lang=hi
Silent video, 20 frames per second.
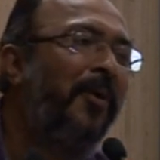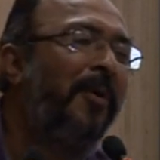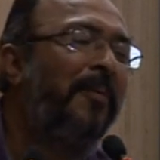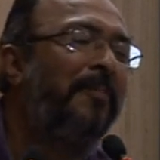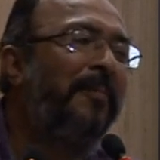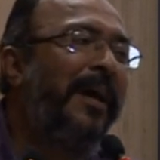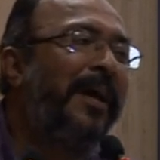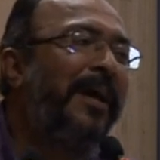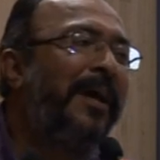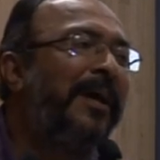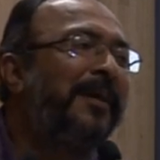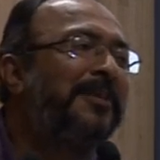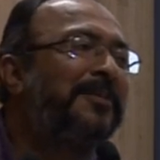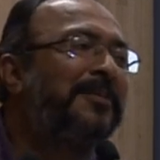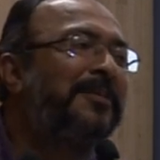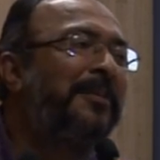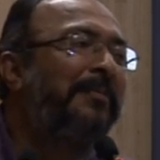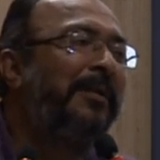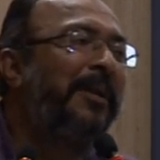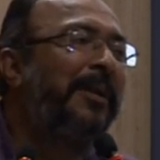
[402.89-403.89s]
और मैं आज
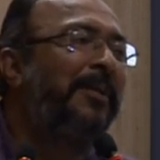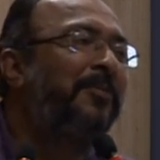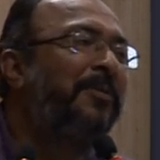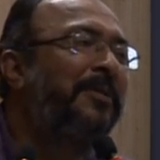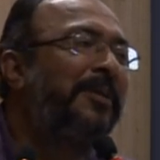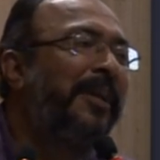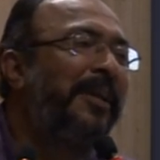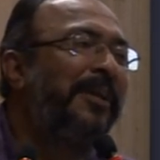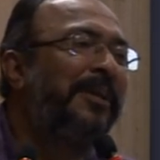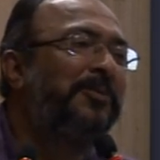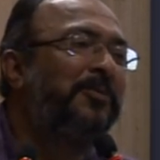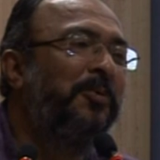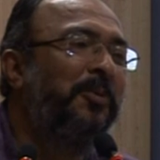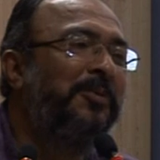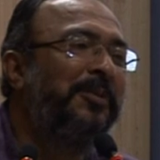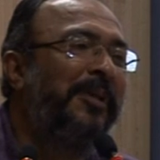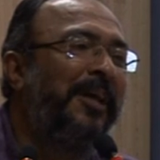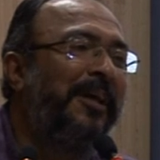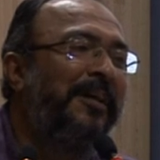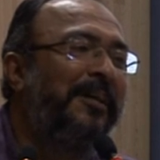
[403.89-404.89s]
सवेरे उठ के ये
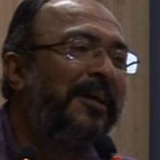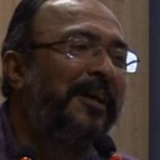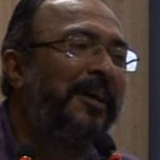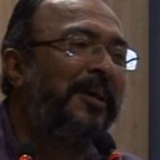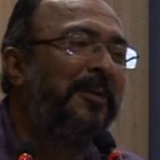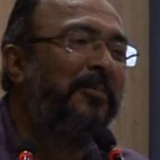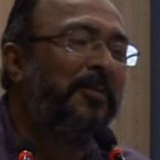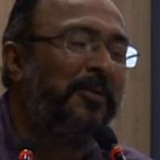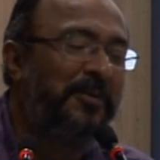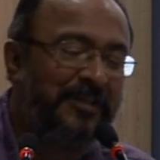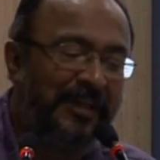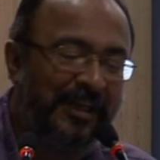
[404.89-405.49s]
सोच रहा था एयरपोर्ट